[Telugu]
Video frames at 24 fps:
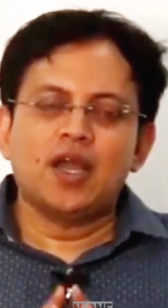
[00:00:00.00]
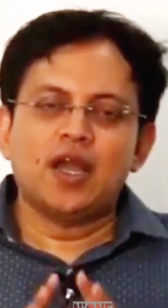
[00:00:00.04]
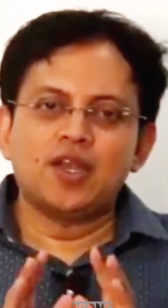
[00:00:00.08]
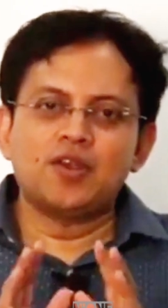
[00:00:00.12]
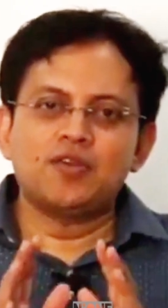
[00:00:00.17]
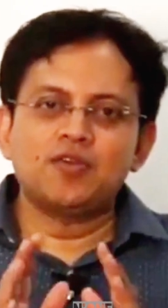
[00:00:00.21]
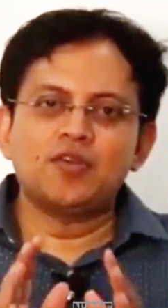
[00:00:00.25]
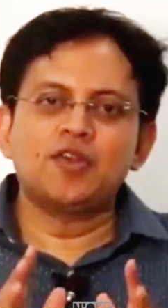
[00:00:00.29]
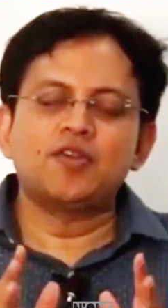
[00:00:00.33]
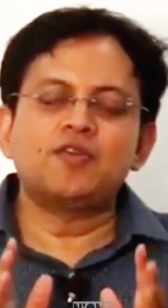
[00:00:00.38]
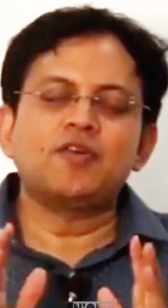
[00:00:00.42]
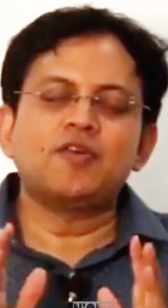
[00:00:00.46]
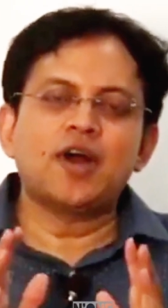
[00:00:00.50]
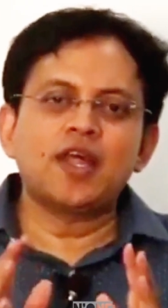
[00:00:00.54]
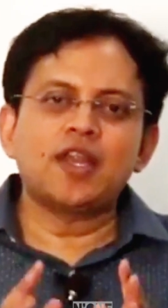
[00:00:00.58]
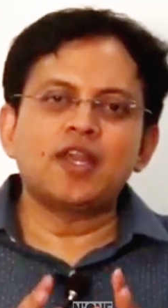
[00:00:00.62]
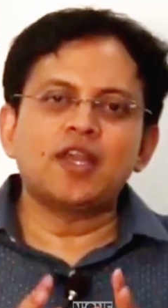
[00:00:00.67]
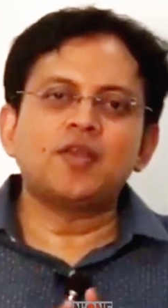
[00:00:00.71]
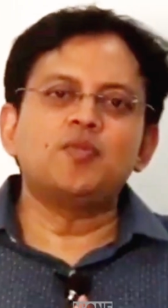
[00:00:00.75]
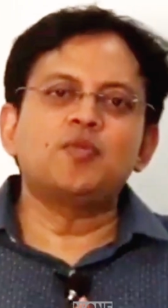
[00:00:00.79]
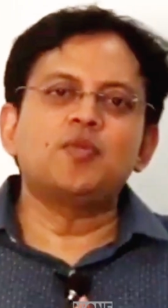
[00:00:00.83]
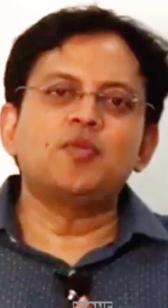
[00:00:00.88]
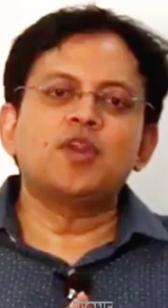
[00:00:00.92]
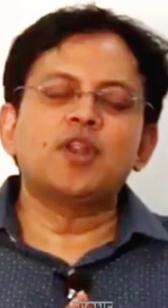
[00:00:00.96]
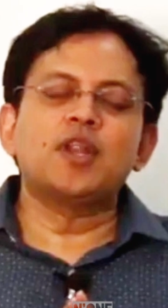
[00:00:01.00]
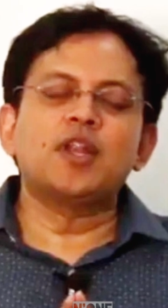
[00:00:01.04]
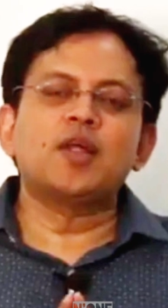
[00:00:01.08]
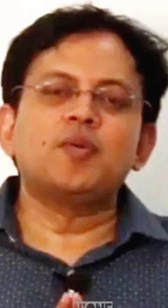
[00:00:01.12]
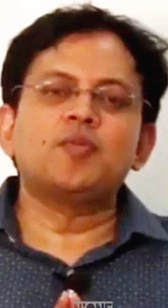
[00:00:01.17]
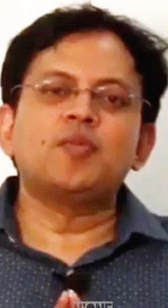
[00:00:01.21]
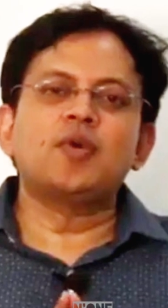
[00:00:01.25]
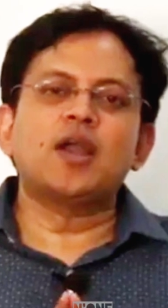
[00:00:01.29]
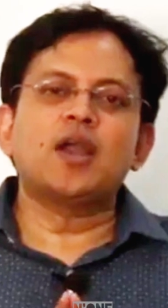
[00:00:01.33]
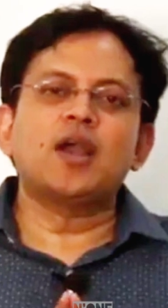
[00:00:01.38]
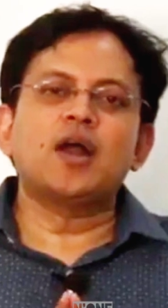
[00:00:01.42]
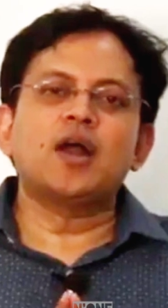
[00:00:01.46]
అటువంటి వారికి
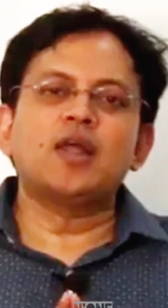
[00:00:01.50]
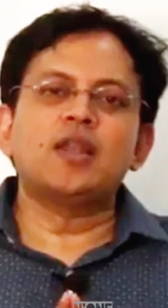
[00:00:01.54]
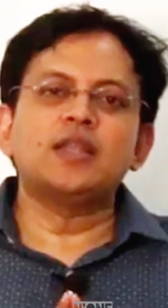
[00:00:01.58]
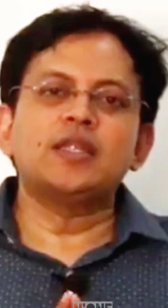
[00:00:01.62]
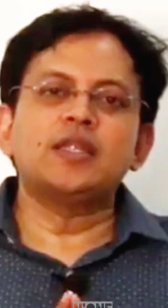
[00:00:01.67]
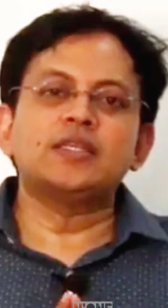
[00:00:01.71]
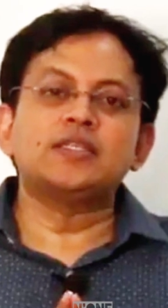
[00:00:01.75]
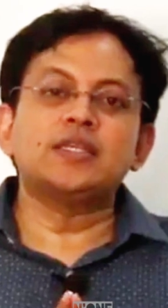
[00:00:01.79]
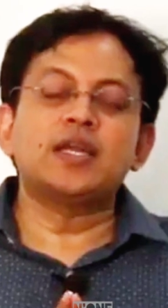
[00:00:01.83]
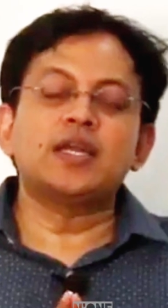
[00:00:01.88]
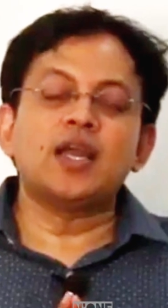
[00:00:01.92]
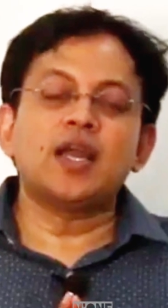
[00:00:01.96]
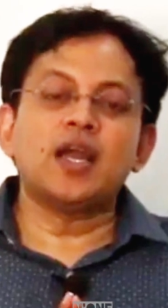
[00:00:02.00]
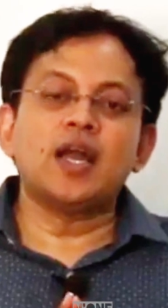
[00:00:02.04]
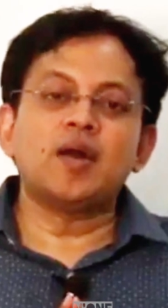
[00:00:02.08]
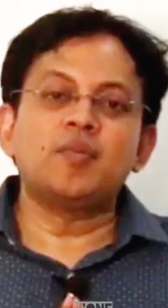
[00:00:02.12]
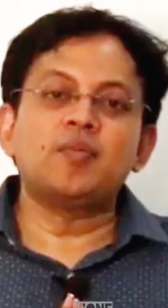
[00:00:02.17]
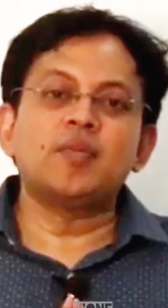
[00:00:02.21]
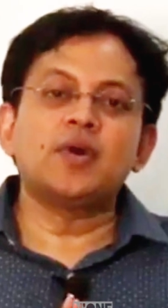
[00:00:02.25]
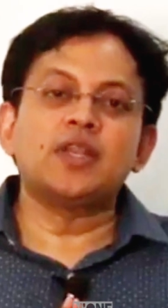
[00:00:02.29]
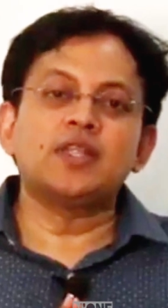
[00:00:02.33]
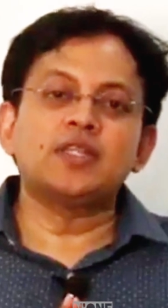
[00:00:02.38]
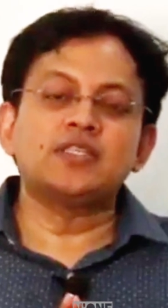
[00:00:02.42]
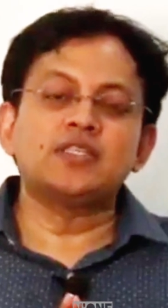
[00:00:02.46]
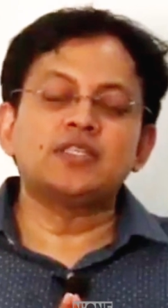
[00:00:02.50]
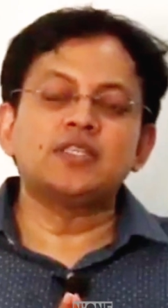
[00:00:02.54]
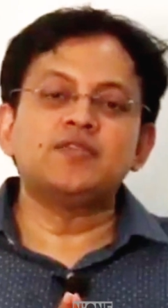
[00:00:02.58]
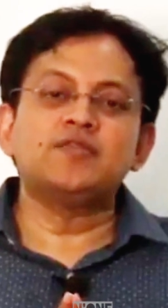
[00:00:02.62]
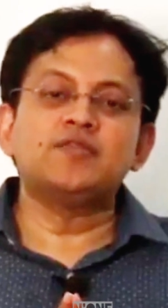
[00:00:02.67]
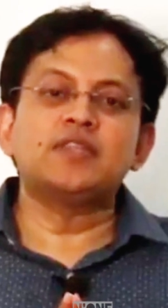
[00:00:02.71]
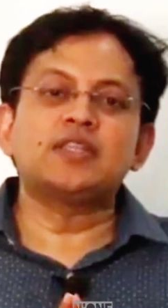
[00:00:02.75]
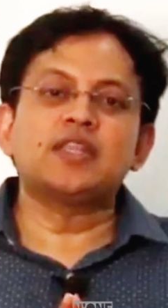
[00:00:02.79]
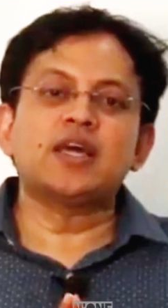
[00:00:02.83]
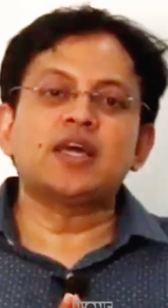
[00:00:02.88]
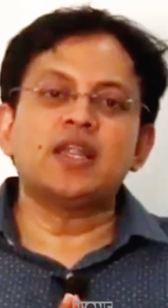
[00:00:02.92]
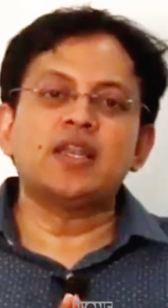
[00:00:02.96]
మూఢనమ్మకాలు నిజంగా మన
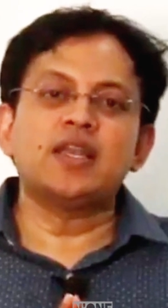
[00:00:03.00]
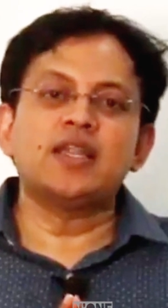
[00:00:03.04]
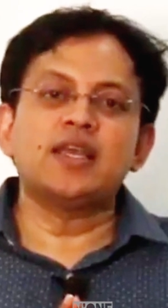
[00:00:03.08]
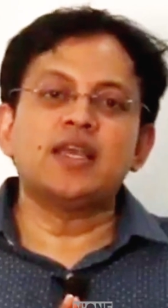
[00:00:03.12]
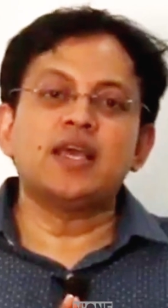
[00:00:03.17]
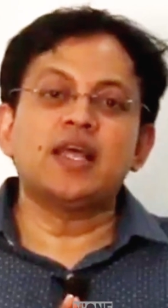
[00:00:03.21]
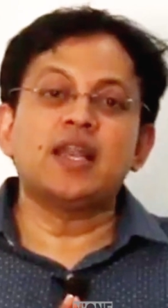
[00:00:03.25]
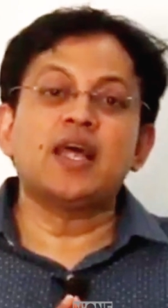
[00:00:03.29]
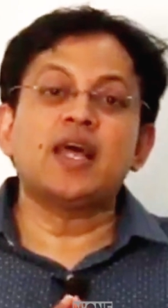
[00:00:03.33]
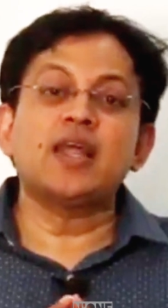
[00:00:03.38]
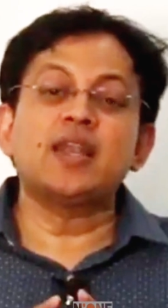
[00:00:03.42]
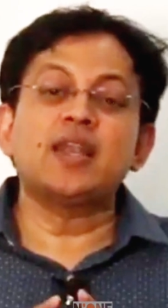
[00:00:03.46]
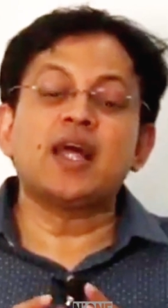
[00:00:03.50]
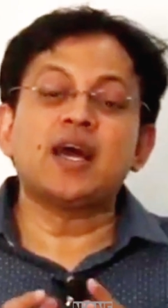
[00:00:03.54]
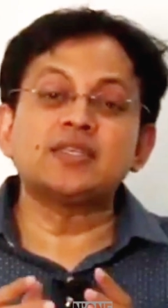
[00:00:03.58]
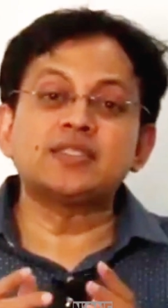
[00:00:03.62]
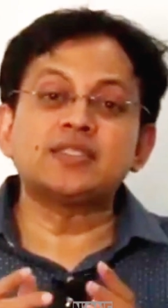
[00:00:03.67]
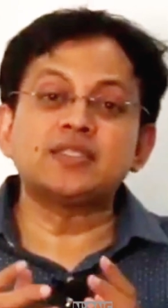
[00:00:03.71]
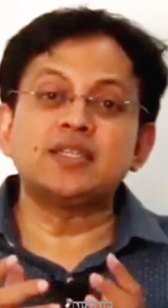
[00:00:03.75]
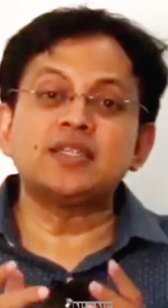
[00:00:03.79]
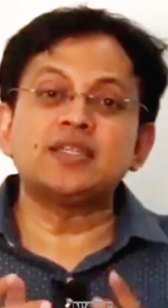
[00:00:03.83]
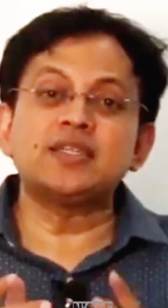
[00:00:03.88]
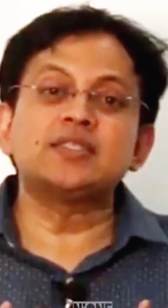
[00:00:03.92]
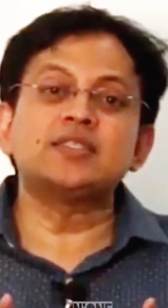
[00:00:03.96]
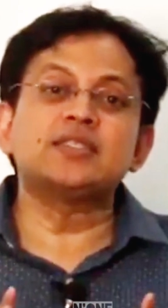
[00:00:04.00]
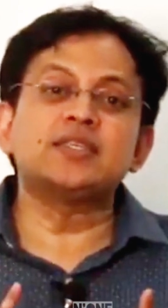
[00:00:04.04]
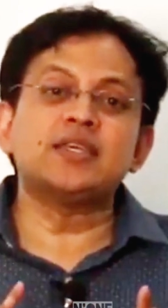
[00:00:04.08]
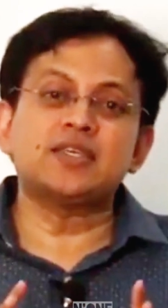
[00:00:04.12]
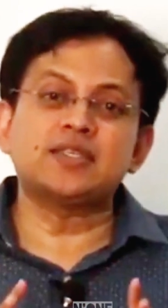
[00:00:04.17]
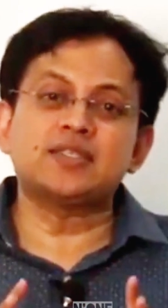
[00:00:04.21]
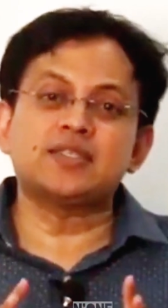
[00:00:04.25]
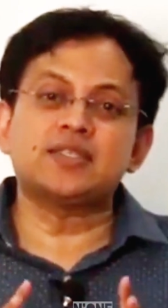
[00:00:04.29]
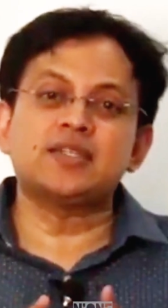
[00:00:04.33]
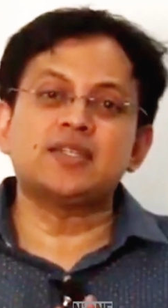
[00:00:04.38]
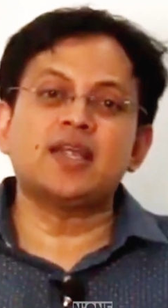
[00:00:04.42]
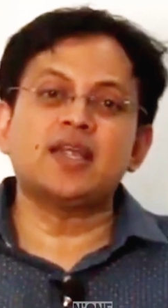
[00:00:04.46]
జీవితాల్ని ఎలా నాశనం
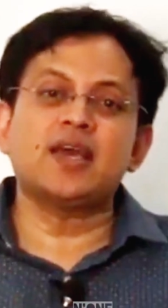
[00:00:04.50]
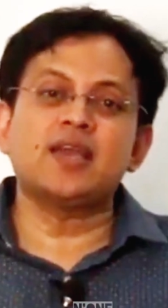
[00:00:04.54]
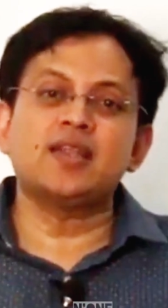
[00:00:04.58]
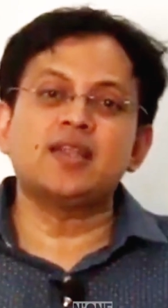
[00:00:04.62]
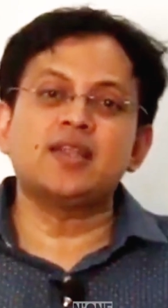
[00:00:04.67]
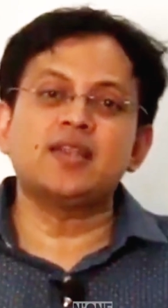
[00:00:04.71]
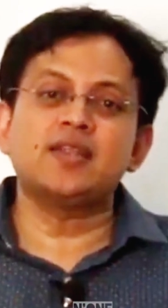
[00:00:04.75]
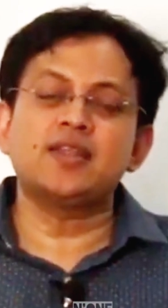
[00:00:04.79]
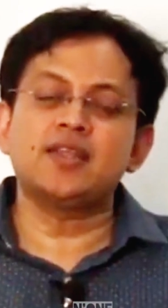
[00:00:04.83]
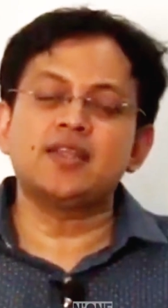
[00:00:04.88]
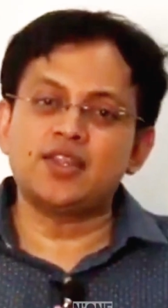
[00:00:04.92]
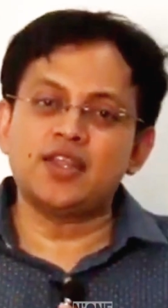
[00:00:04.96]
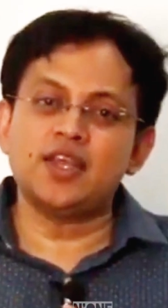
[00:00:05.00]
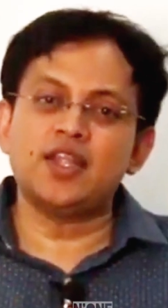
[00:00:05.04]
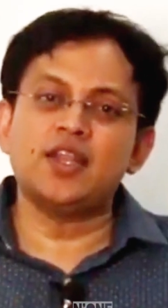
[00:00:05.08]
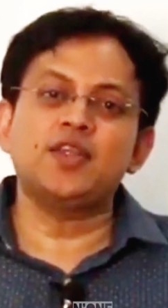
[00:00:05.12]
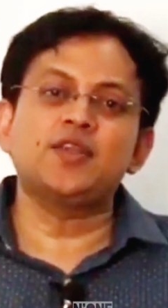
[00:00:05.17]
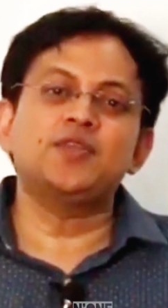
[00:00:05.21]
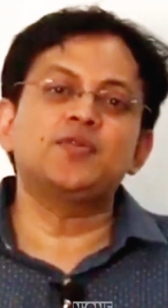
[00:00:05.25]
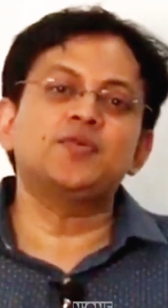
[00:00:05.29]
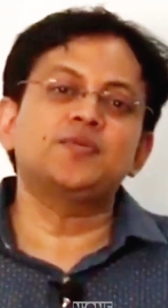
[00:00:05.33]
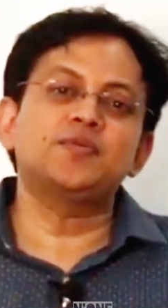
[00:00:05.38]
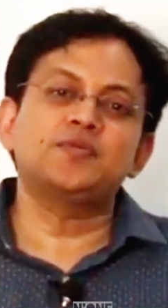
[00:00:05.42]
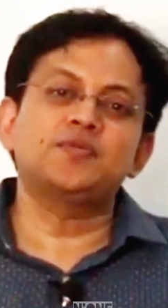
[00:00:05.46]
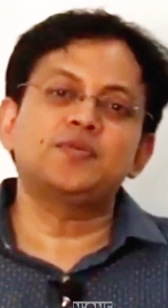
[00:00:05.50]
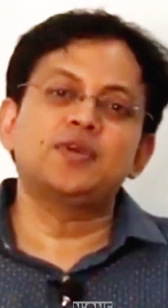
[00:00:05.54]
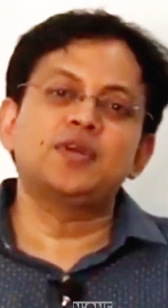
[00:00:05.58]
చేస్తున్నాయన్నది తెలీదు